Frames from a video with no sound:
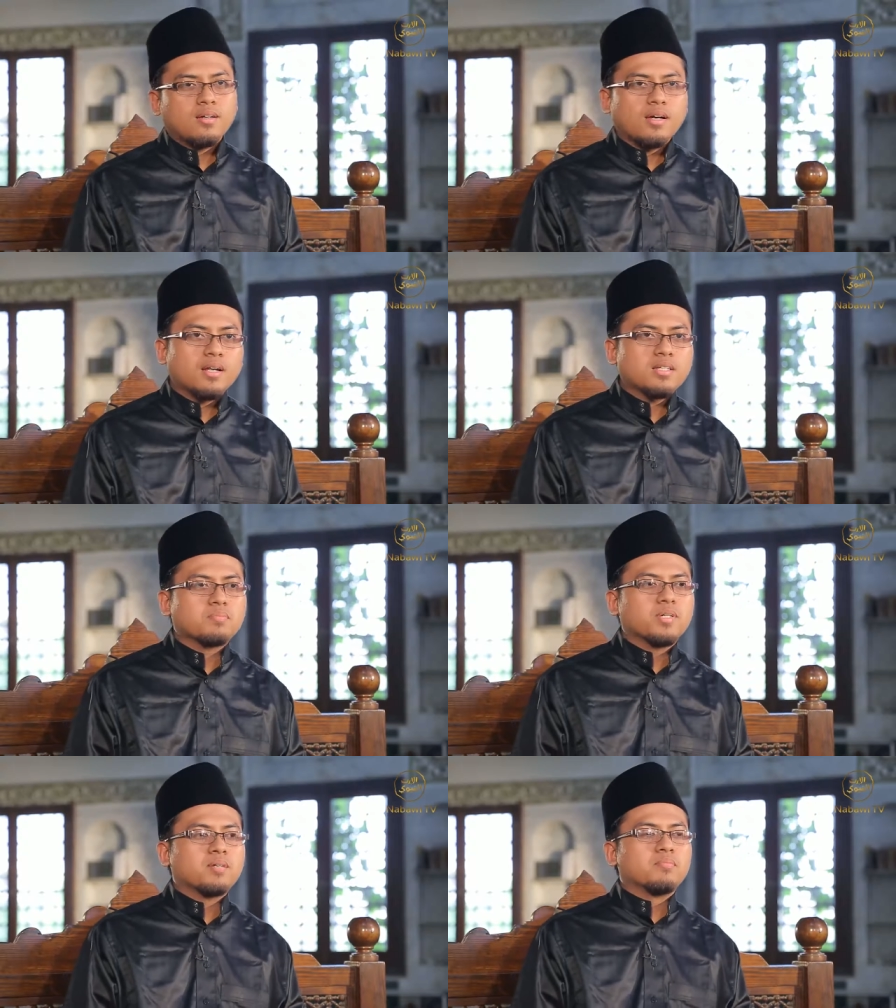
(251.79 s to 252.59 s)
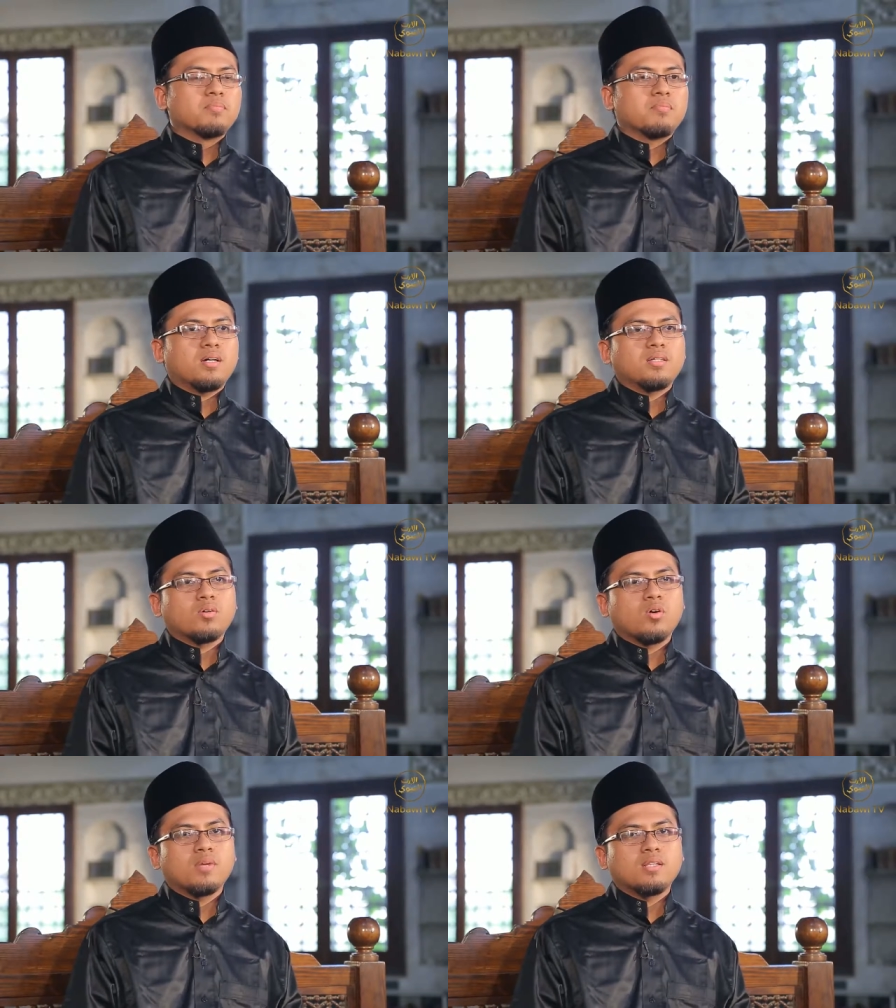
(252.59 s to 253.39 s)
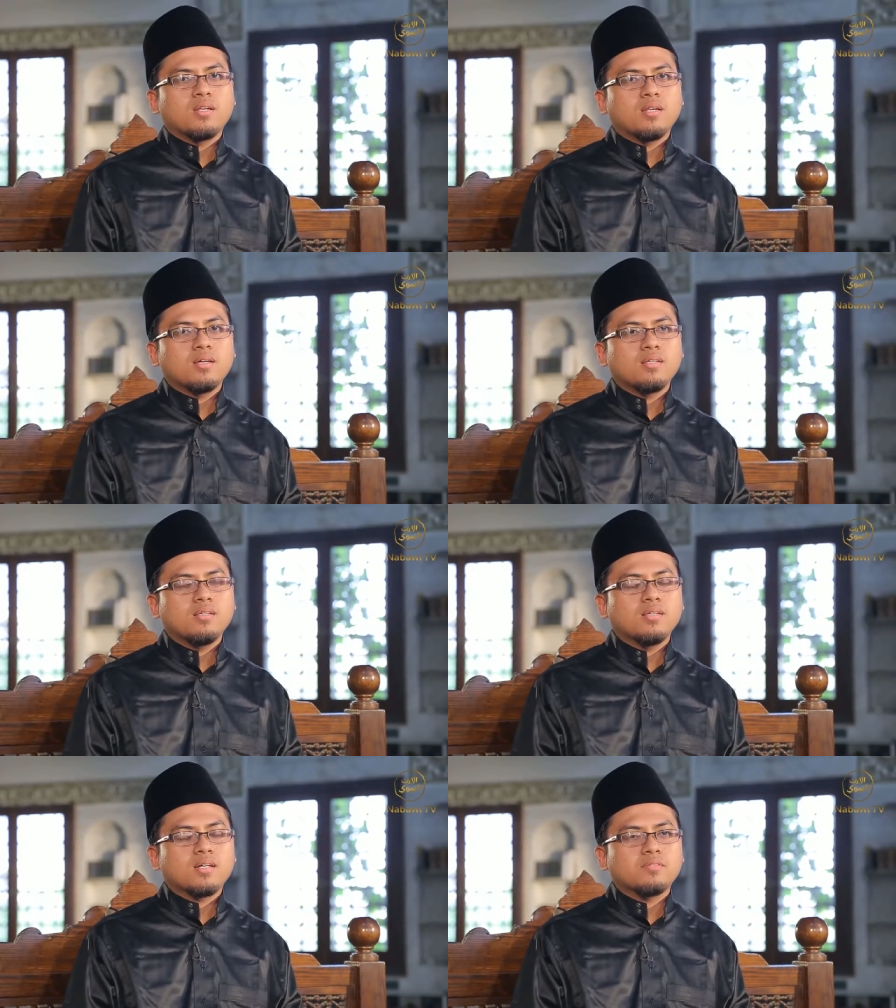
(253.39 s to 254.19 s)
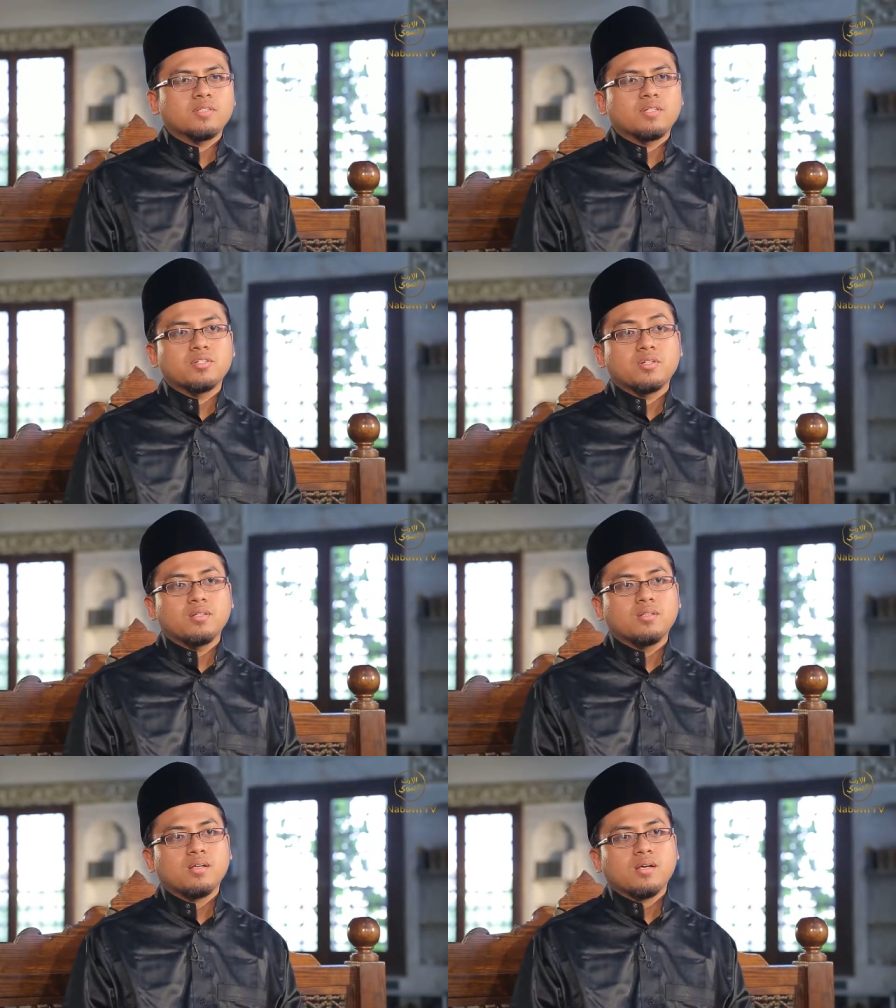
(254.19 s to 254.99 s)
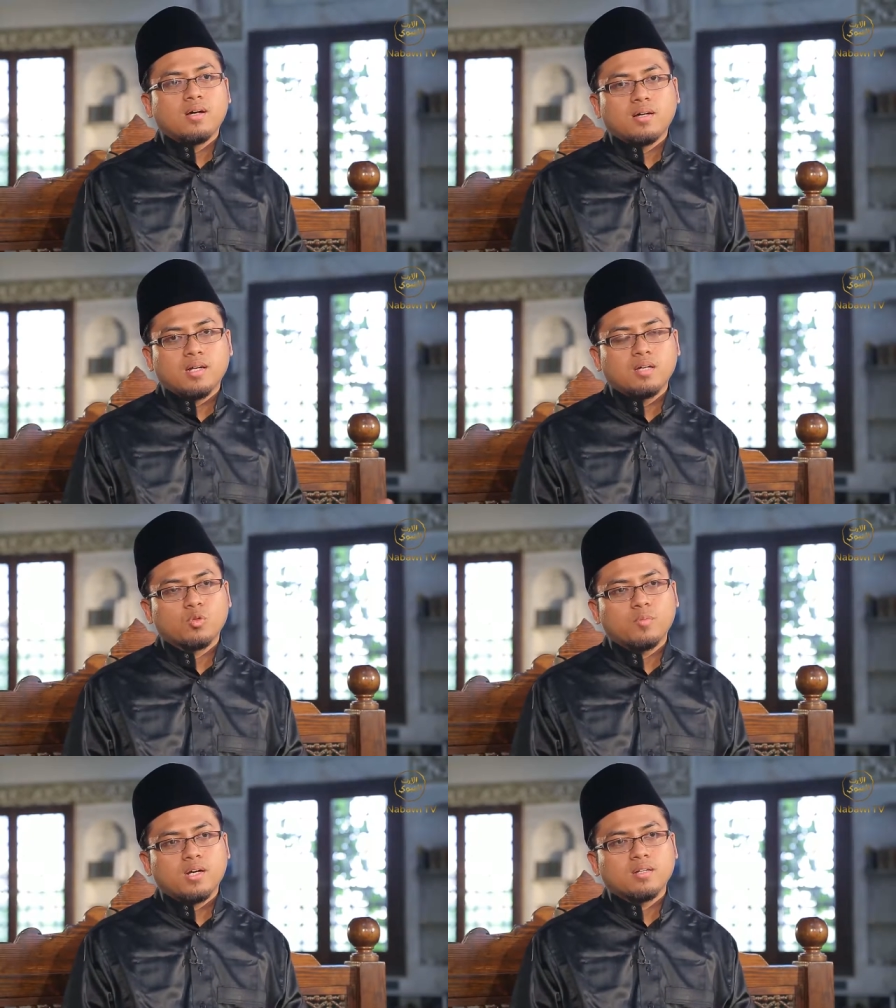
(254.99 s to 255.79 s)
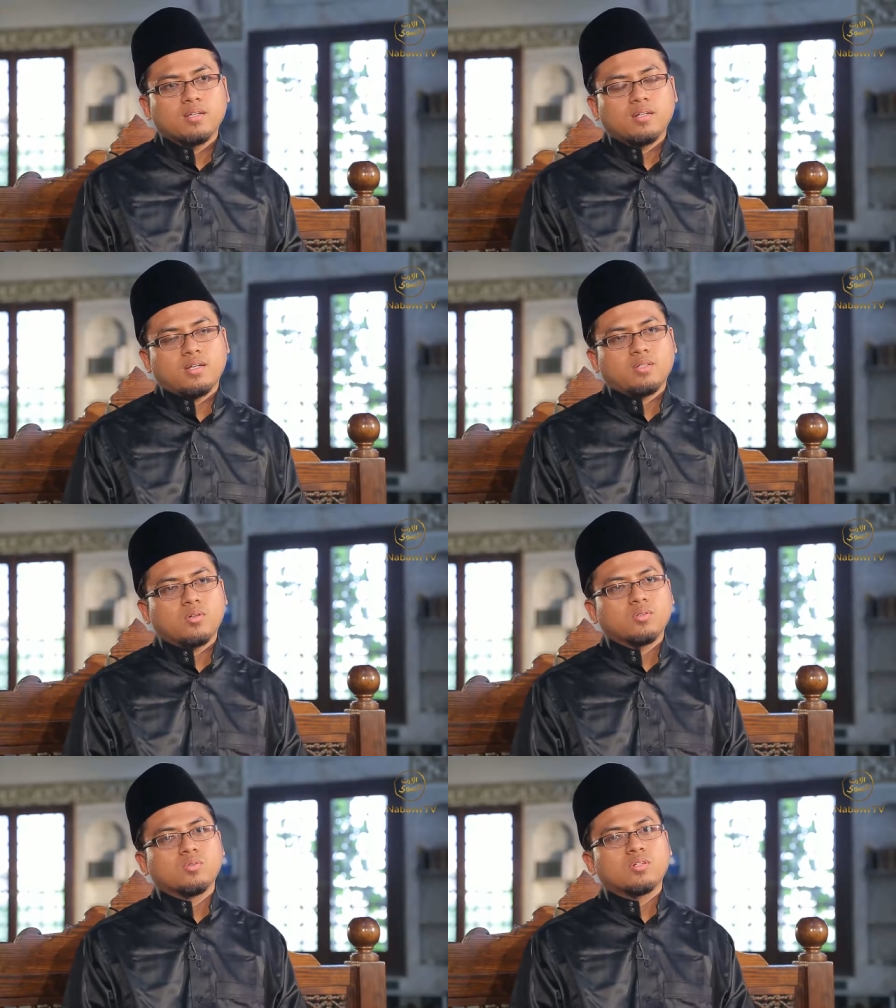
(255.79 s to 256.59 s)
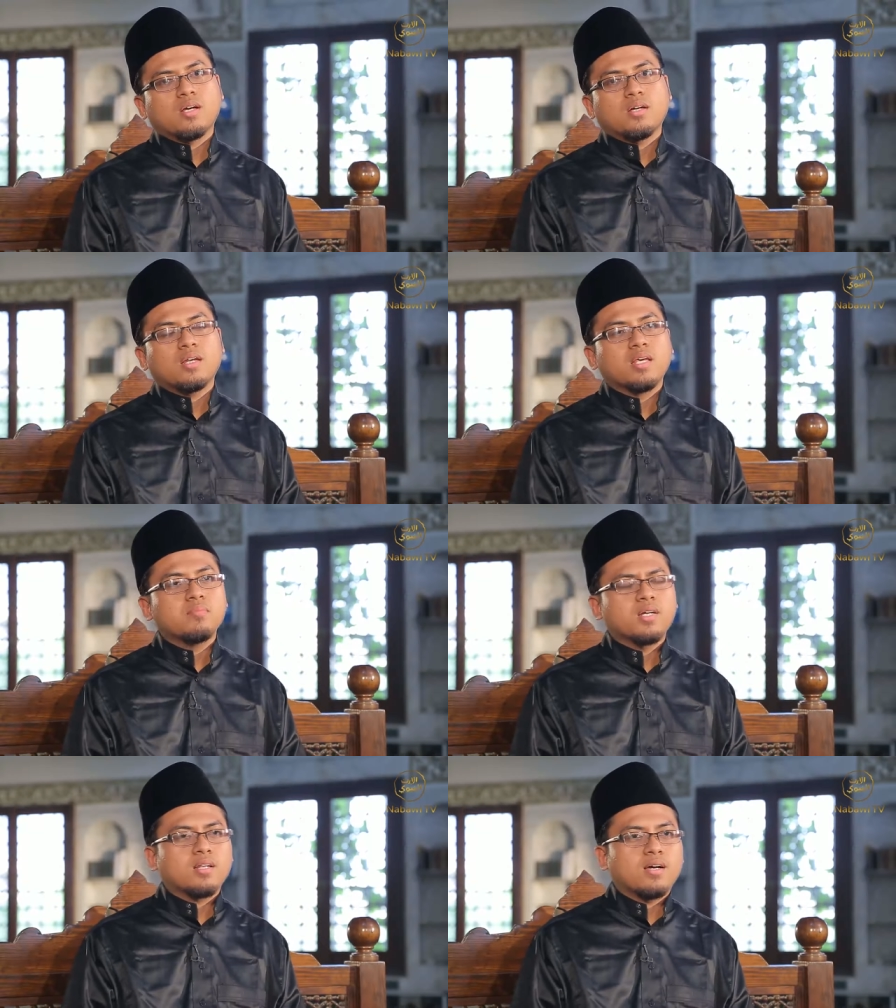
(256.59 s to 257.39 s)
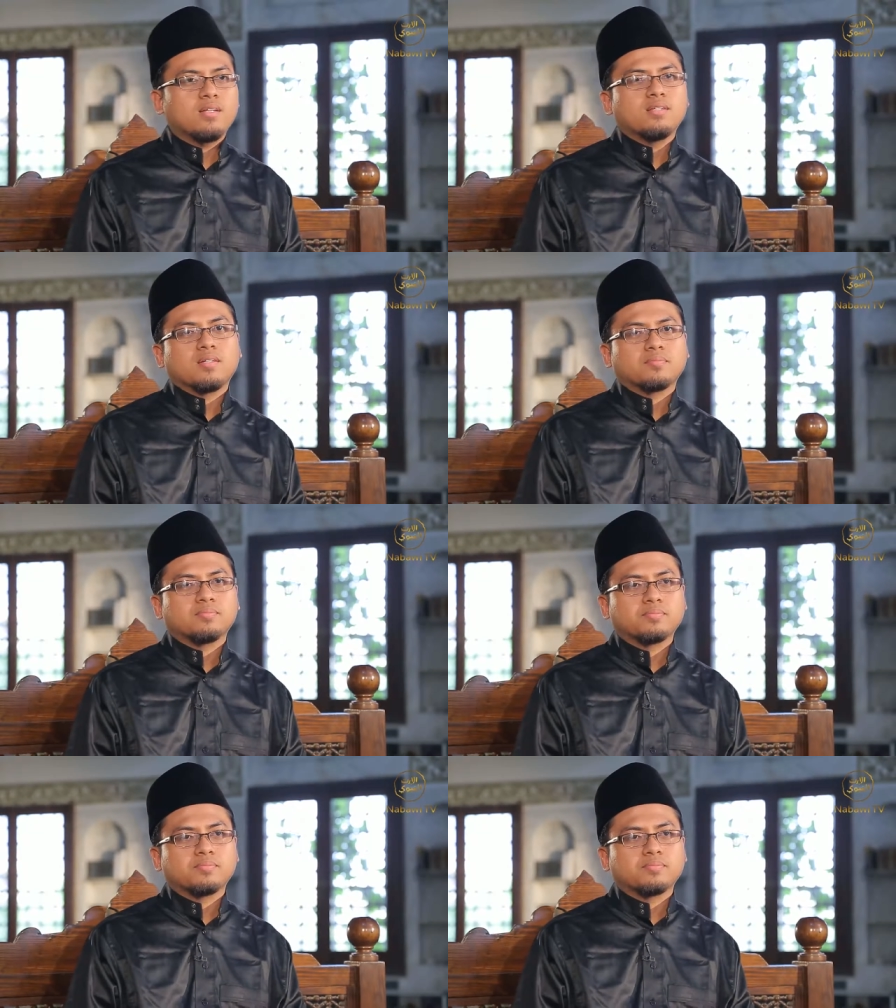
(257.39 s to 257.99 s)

al-asbab ma iqamatillah iyyaka fit tajrid adalah merupakan inhitatun anil himmatil aliyah.